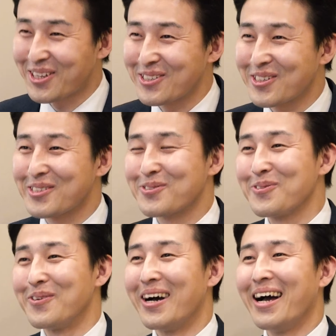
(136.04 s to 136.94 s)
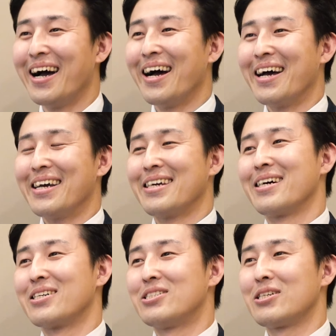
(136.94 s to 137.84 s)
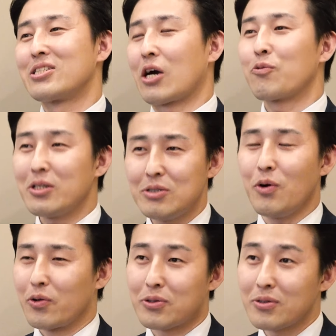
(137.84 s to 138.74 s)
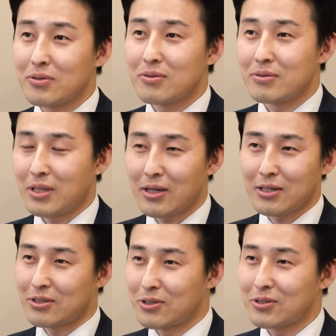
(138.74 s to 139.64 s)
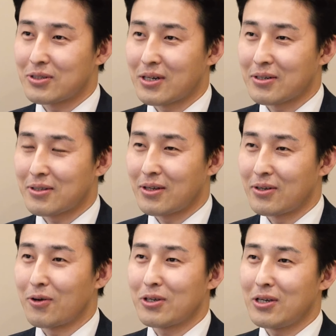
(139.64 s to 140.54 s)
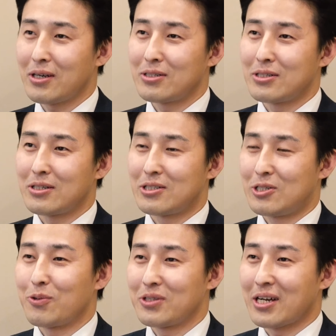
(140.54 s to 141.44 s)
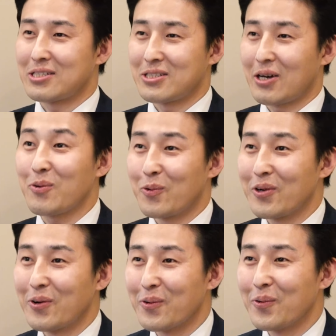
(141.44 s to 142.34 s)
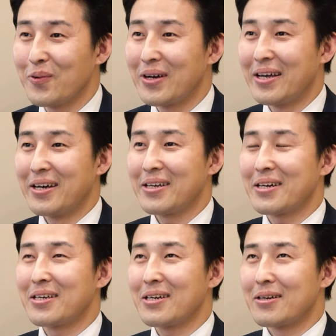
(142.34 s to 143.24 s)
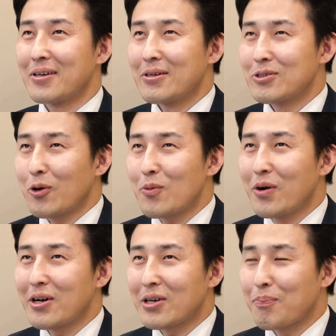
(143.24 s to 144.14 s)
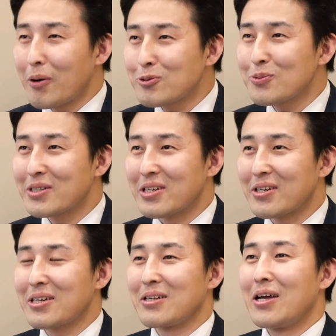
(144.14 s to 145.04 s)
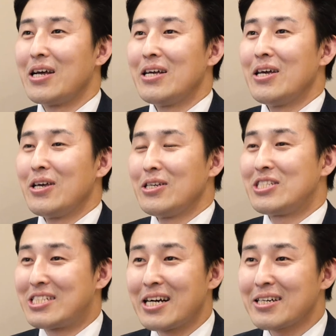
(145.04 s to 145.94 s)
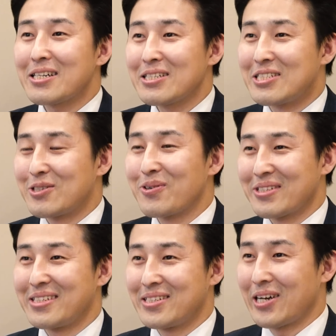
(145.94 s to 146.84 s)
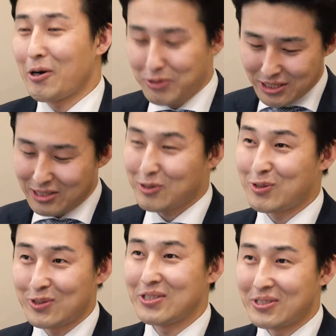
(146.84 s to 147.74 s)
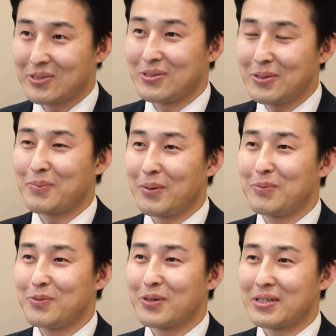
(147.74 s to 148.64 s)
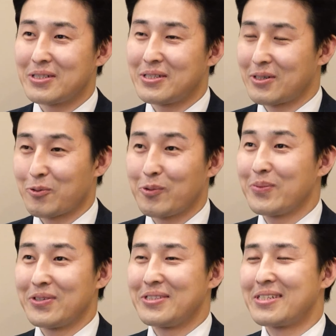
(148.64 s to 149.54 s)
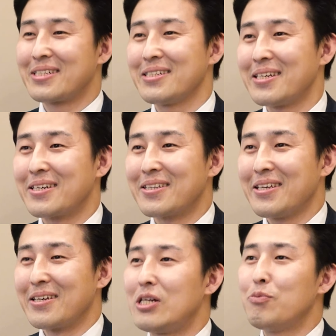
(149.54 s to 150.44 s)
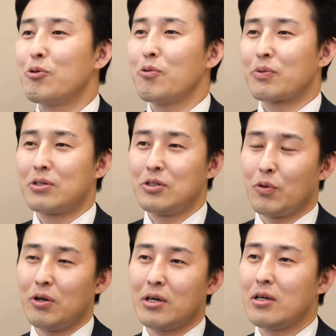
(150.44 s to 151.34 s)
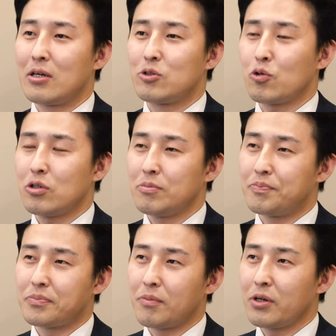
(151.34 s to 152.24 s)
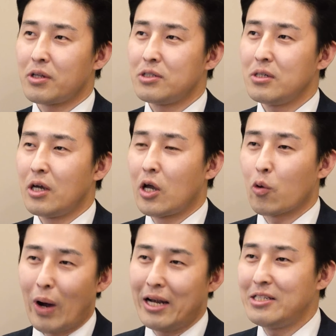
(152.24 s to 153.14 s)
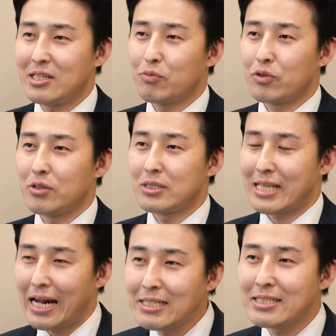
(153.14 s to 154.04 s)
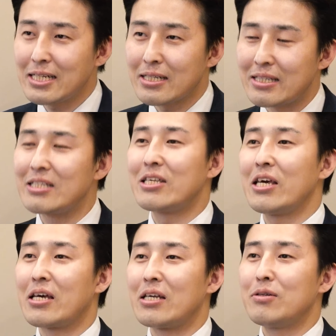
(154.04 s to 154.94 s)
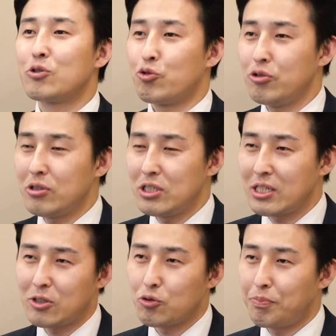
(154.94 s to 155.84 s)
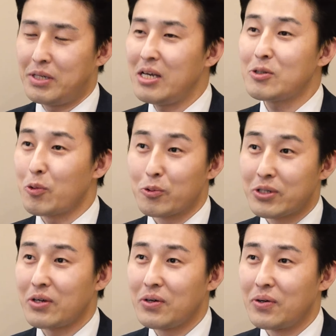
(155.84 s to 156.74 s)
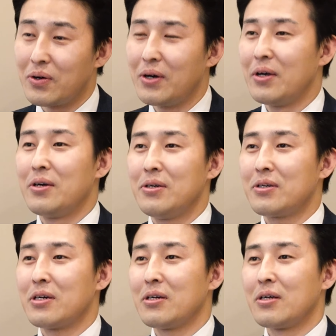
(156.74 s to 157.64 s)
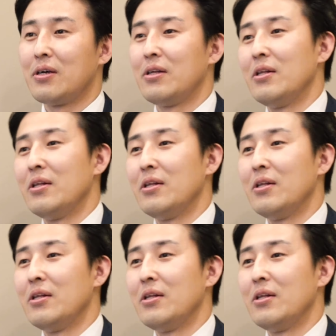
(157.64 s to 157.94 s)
터져가지고 야 진짜 장관님은 어떤 생각이 드셨을까 그때 여기에 이제 직원이 같이 타고 올라오고 그러니까 이게 서로 뭔가 이렇게 뻘쭘하잖아요 그러니까 이 지각을 한 직원이 9시까지 출근이거든요 법무부가 이제 공무원이니까 근데 일부러 그 원래 조금 뭐라 해야 되지 관리자분들은 살짝 늦게 일 출근 시간을 좀 피해서 오세요 그러니까